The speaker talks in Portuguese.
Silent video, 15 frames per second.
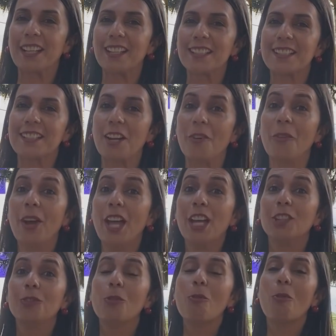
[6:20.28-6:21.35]
a questão
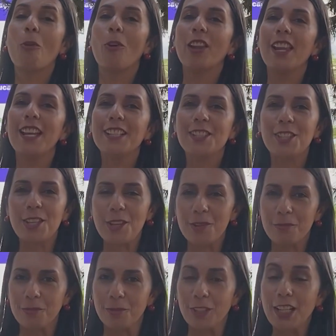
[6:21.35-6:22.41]
do
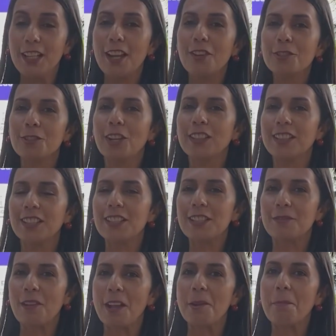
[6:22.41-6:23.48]
coletivo e não só
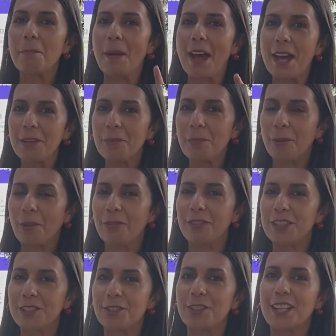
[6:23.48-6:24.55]
transfere para o
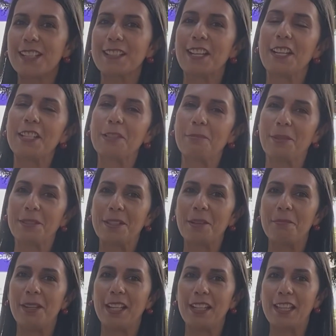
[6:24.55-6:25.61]
professor essa
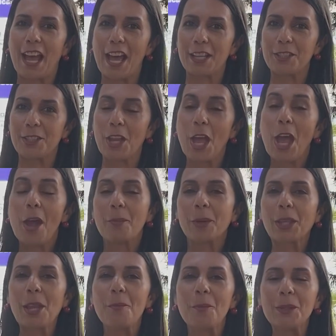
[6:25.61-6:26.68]
responsabilidade,
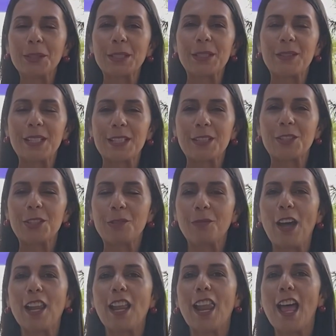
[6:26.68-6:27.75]
porque muitas vezes a gente
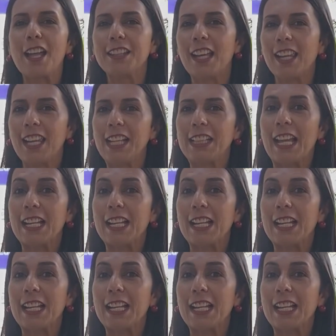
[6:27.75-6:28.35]
fala lá da Lei